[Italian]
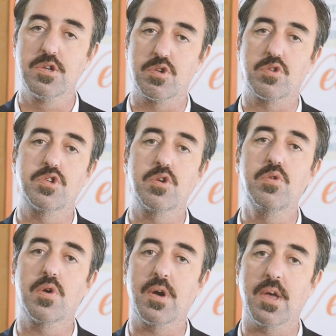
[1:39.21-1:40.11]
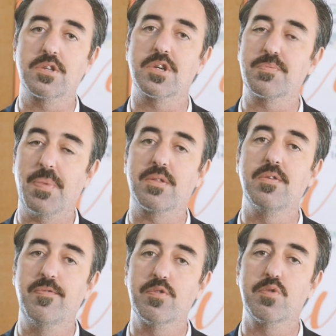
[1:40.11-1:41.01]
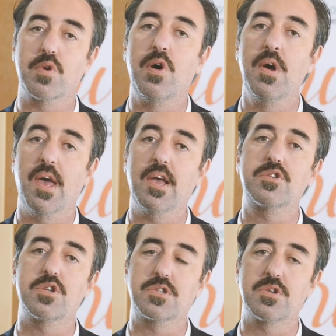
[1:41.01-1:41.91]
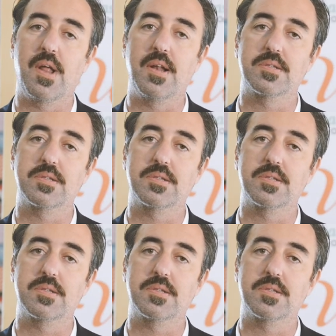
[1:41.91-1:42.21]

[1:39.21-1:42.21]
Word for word: Sono sicuro che ci aspetta un futuro eccezionale e